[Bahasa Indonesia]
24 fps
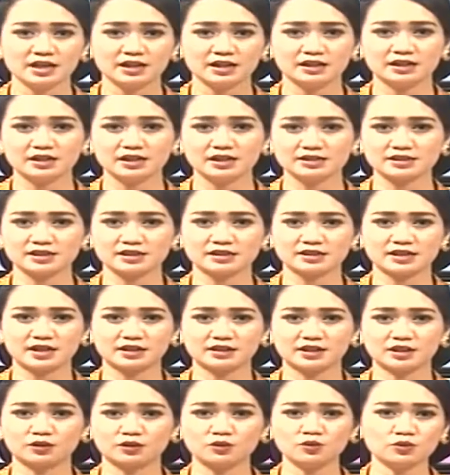Dinas
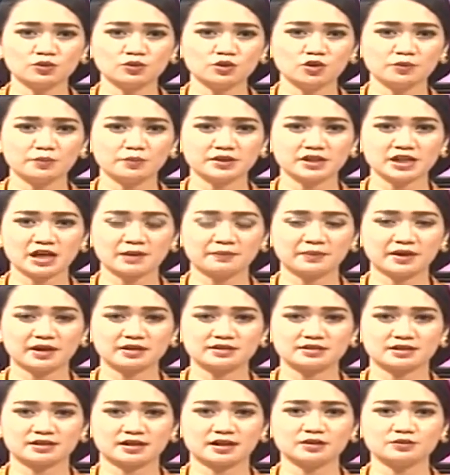Kesehatan Kelungkung menyiapkan
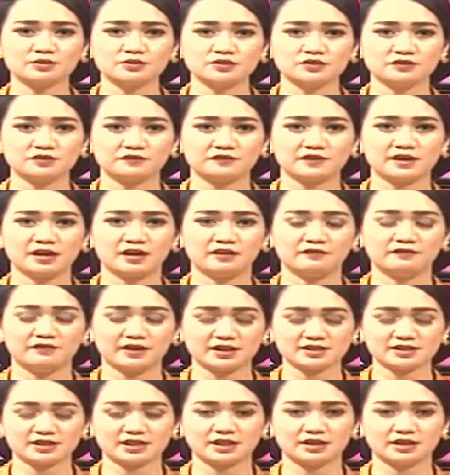100 vial
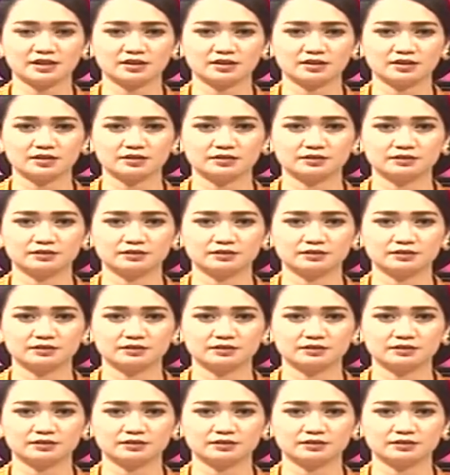vaksin.